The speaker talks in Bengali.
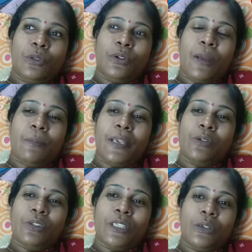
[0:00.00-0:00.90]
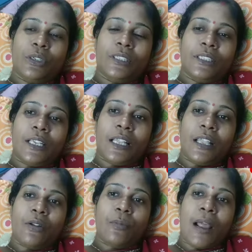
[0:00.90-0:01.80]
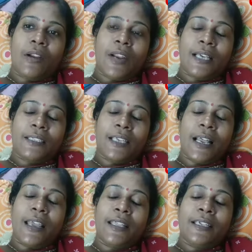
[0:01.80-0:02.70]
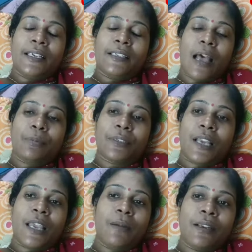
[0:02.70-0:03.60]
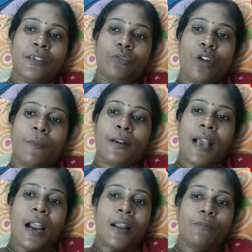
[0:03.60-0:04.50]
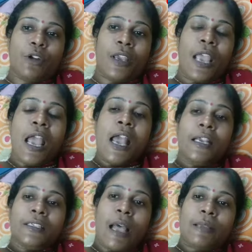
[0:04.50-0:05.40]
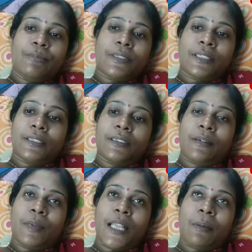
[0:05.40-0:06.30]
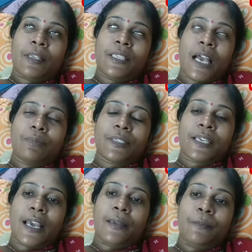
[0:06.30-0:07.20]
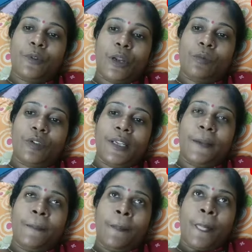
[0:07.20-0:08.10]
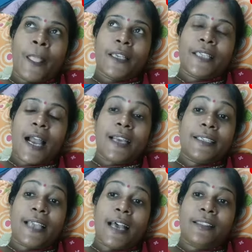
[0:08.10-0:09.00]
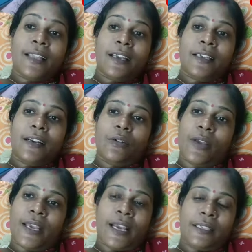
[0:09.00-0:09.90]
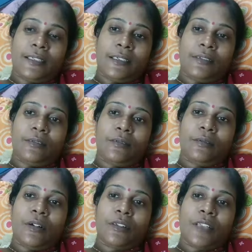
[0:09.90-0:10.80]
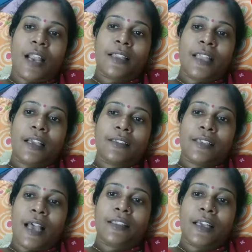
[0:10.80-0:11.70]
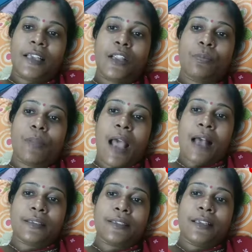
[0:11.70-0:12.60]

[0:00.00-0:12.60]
বন্ধুরা ভিউজই হচ্ছে না যেন ভালো লাগছে না এদিকে সাবস্ক্রাইবার কিন্তু আমার খারাপ নয় সাবস মানে আমার সাবস্ক্রাইব মোটামুটি সাড়ে সাত হাজার হয়ে গেছে সাড়ে সাত হাজার প্লাস